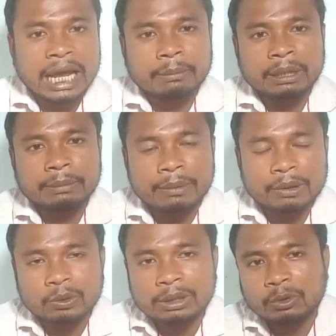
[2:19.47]
একবার
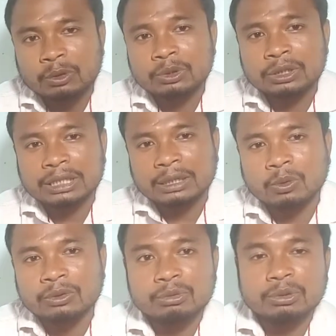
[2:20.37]
ব্যবহার করলে পরবর্তীতে এটা
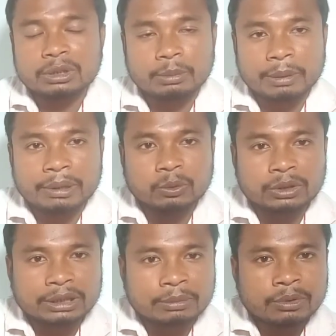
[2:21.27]
কন্টিনিউয়াসলি ব্যবহার
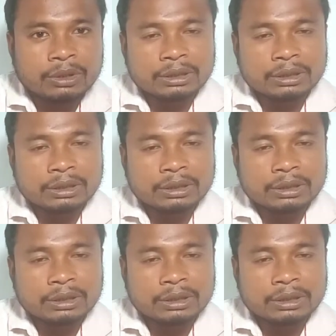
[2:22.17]
করে যাব